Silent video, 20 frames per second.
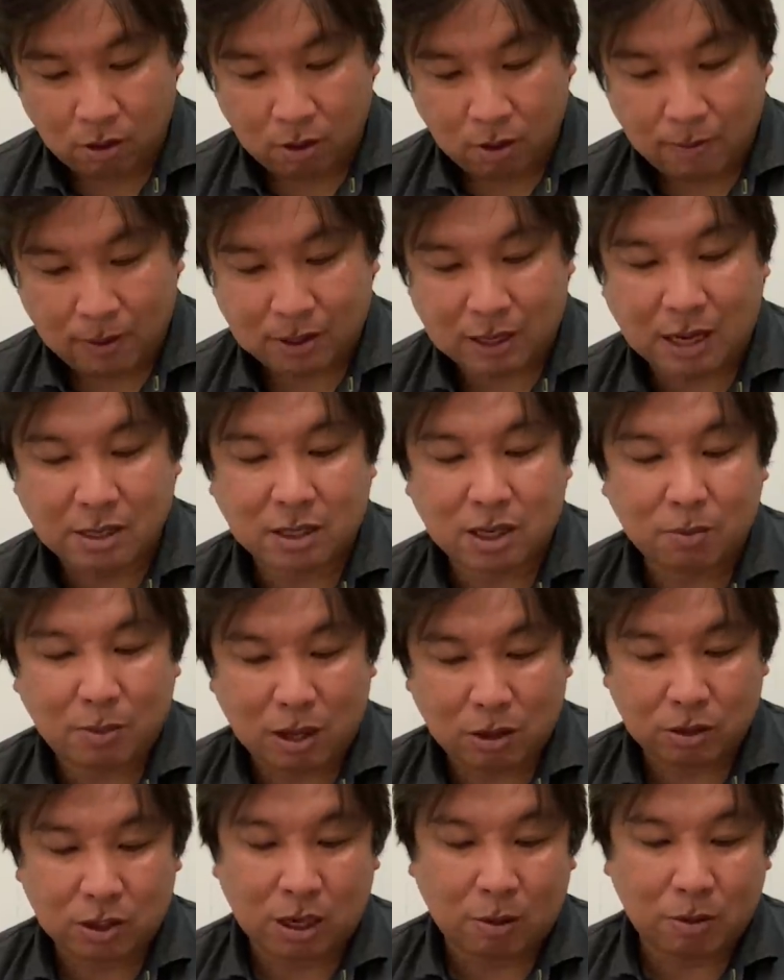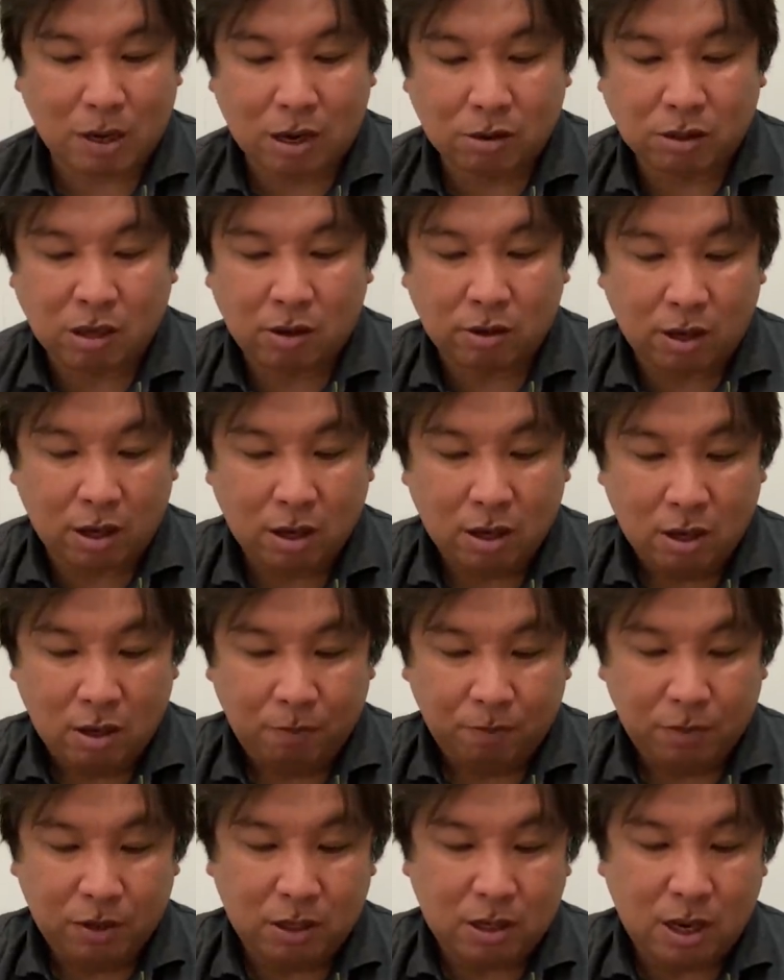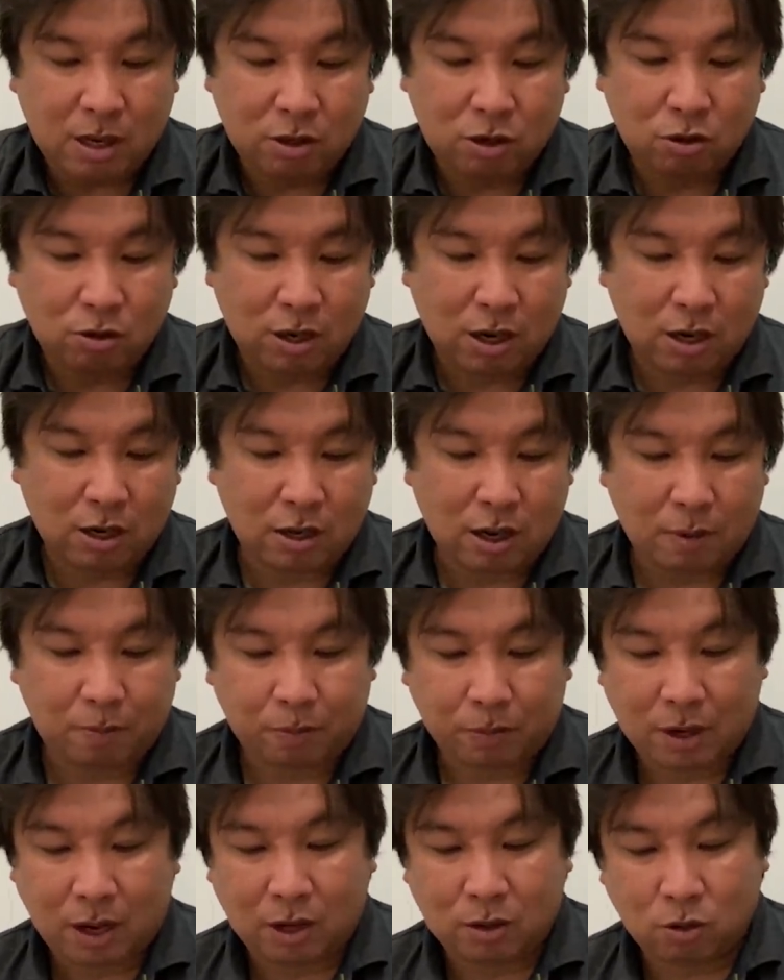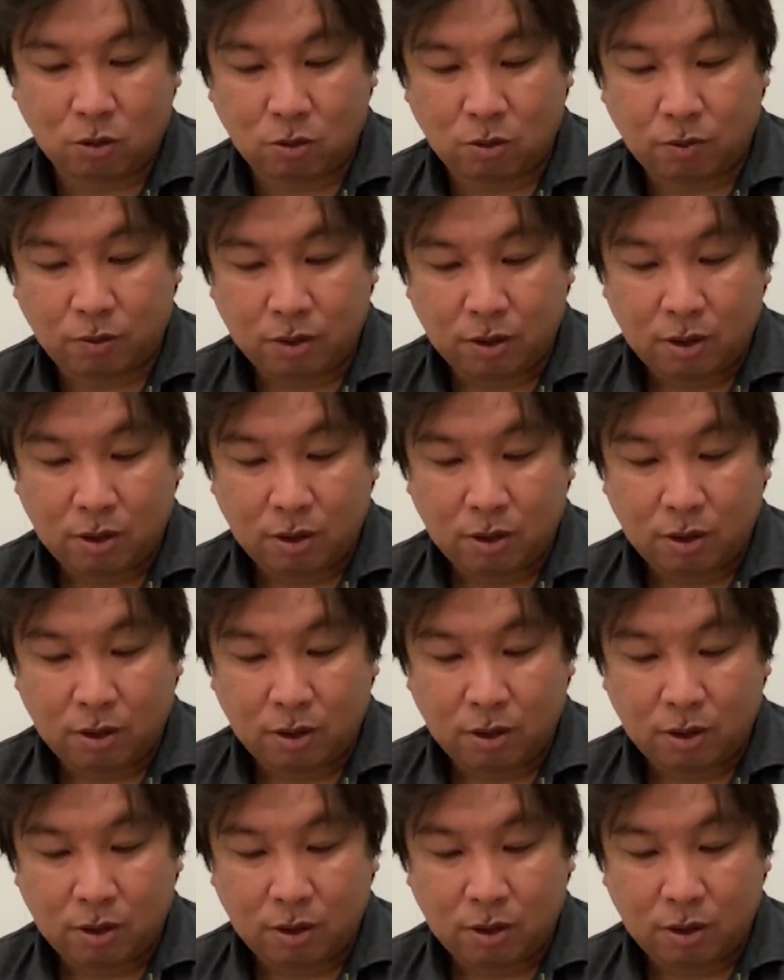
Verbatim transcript: まあ、3チームあるしかも楽天はね2017年あの